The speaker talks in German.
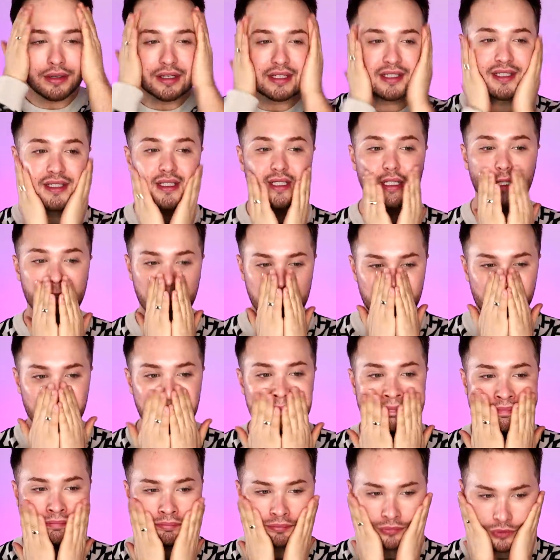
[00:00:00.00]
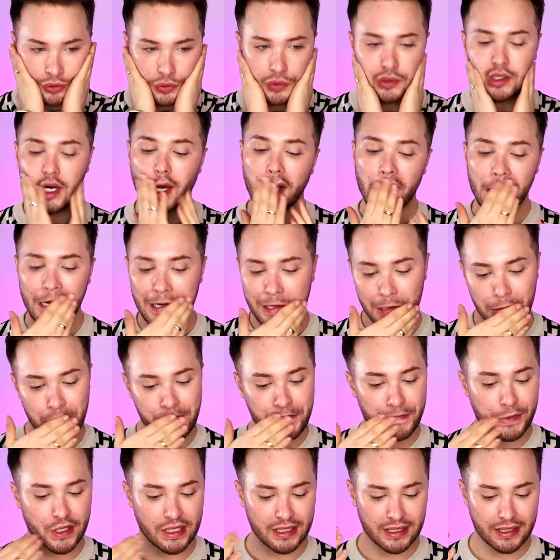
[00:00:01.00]
Es zieht gut ein.
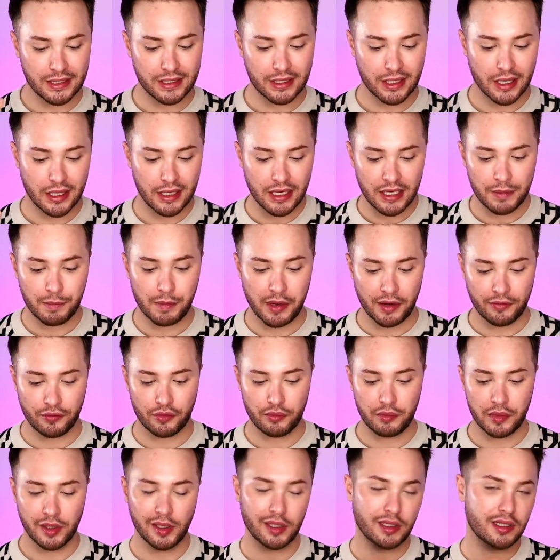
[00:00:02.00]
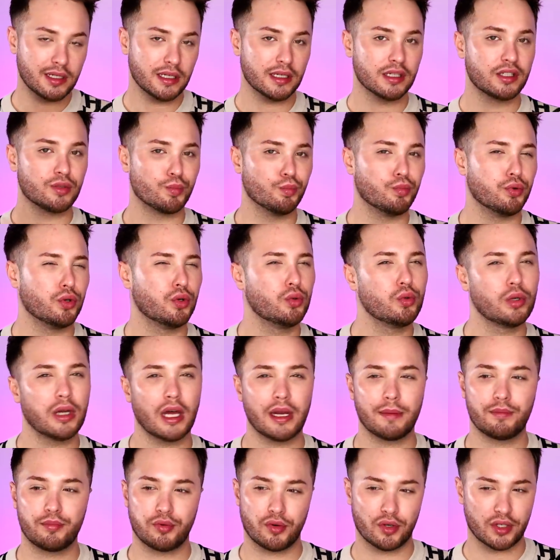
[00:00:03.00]
Es ist nicht parfümiert. Hier ist Blue
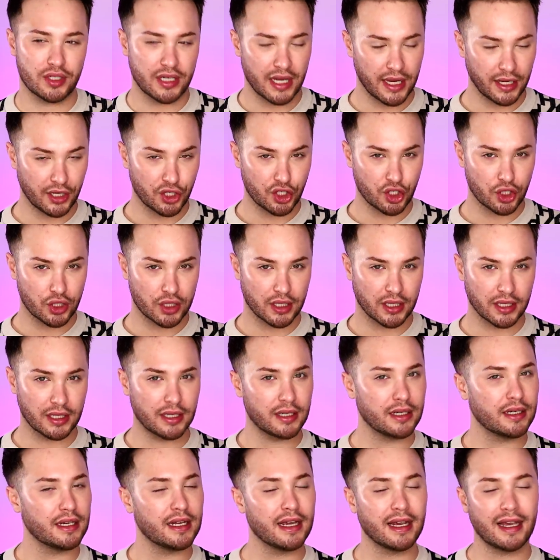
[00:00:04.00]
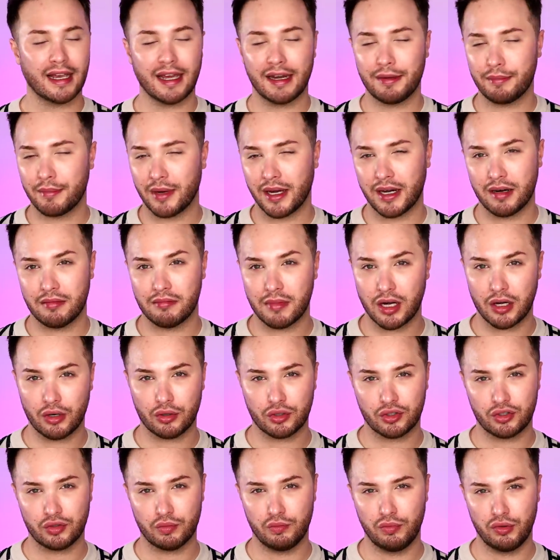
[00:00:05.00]
Light Protection drin. Ihr kennt meine
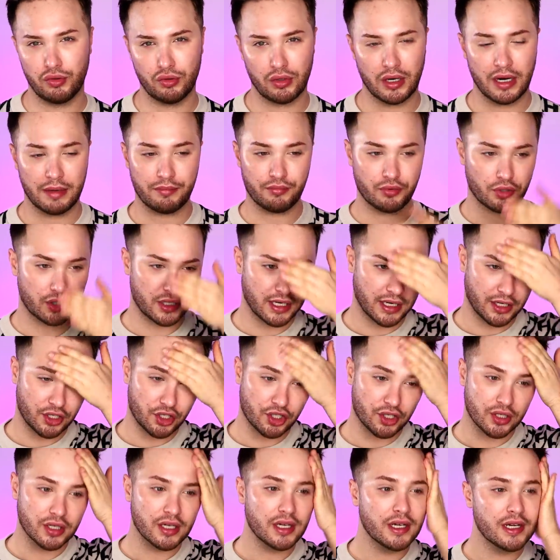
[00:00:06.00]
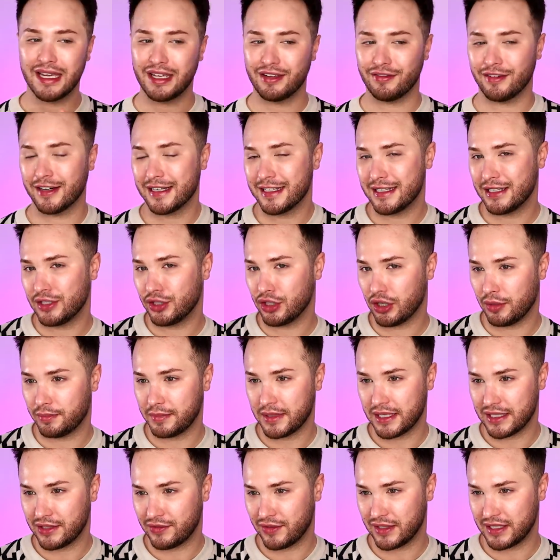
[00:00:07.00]
Meinung zu Blue Light Protection. Ich weiß nicht,
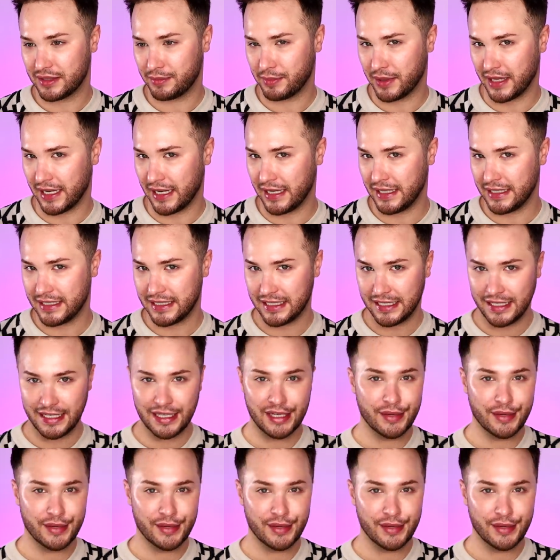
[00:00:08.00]
ob das was bringt.